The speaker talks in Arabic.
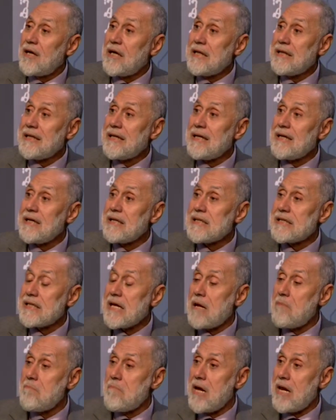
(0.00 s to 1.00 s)
إن
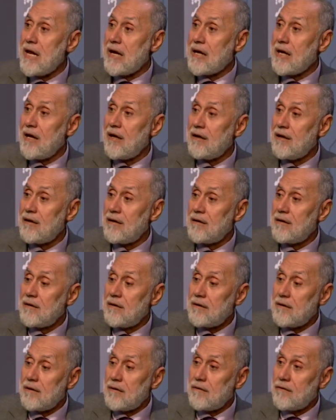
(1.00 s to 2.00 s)
الإنسان ملكة
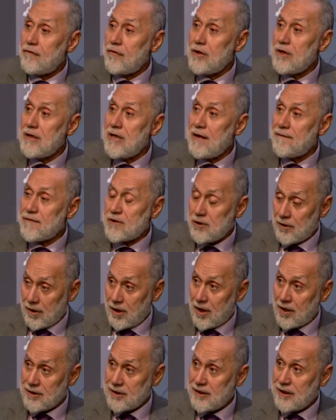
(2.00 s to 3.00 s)
في النفس
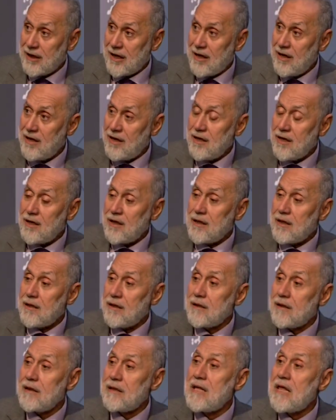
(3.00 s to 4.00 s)
راسخة
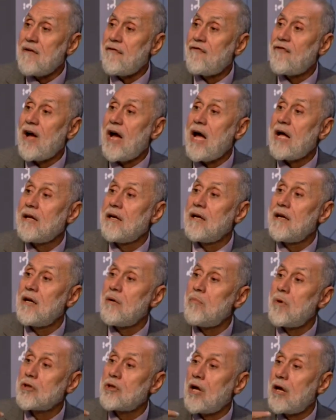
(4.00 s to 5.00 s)
دفعا
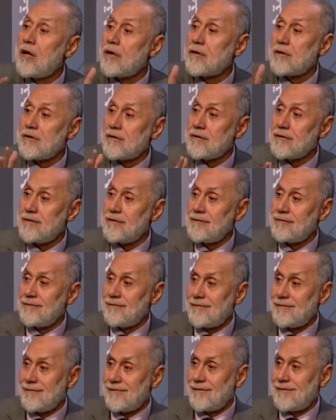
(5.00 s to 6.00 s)
للمضار
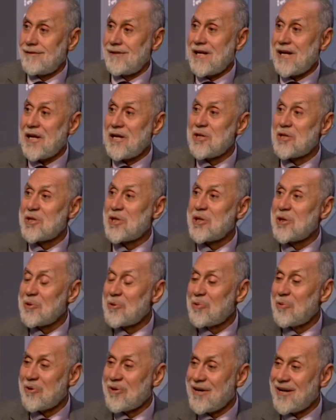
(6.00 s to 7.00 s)
أي شيء
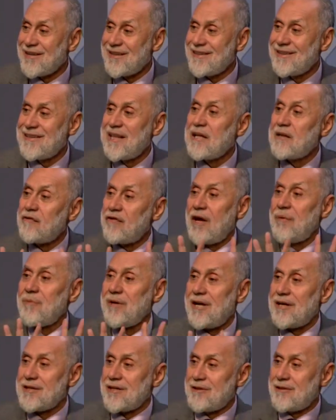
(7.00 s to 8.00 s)
يضرك تدفع
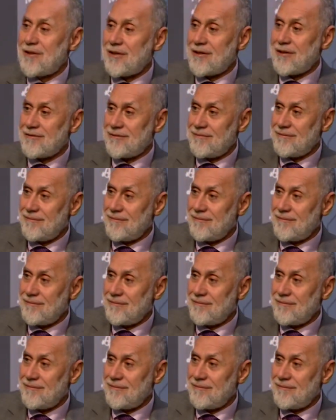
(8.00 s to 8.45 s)
به هذا الضرر